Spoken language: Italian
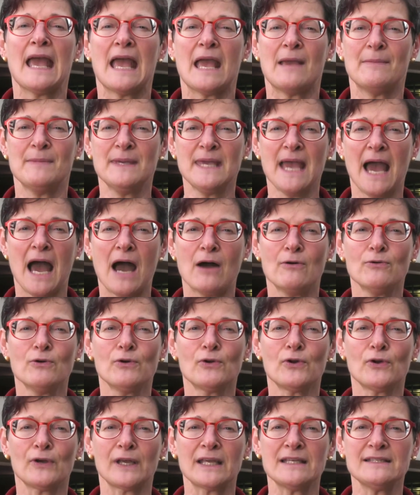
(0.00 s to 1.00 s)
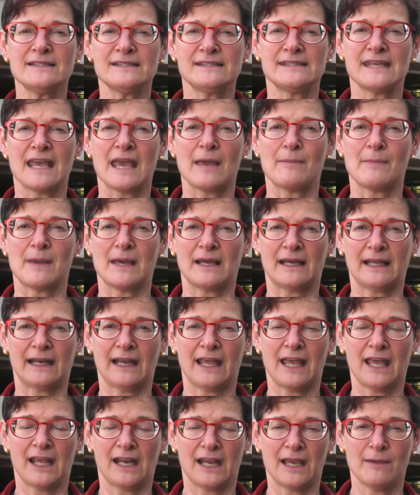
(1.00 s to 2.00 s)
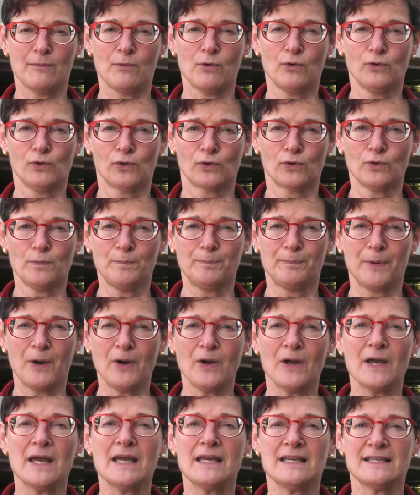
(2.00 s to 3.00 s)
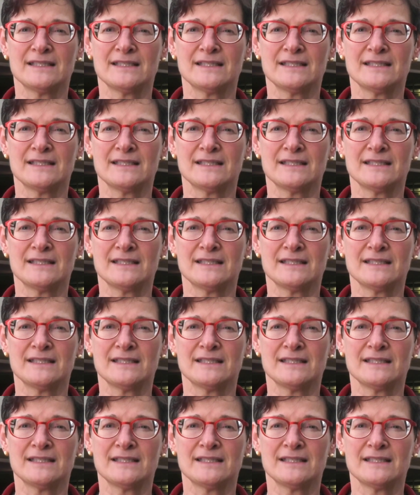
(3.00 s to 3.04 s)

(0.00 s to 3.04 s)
e mi auguro che insieme creeremo un gruppo